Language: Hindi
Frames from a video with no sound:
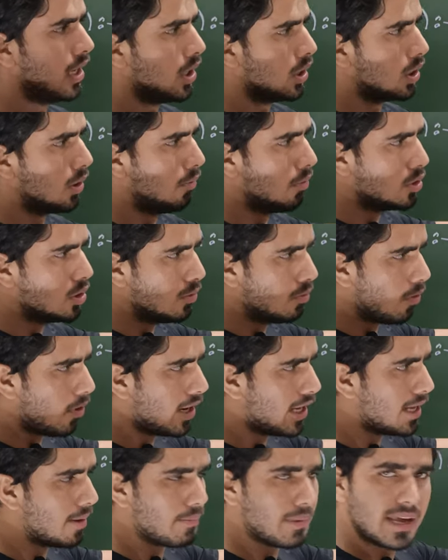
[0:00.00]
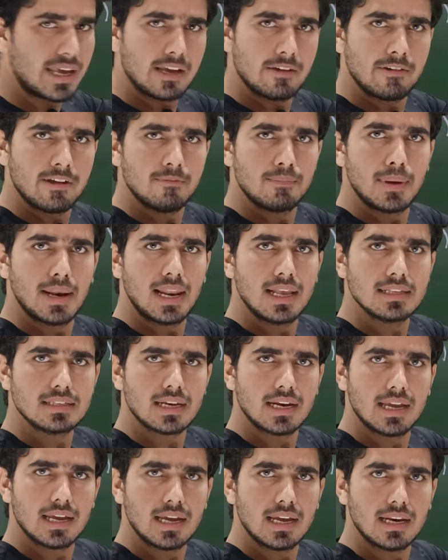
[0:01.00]
तो वो जो बॉडी है वहीं के वहीं बैलेंस
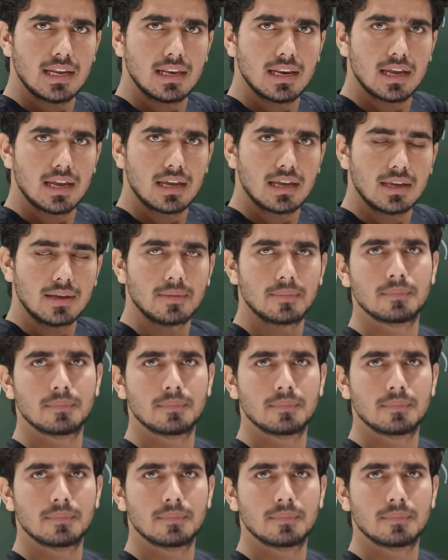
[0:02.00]
रहेगी नहीं रहेगी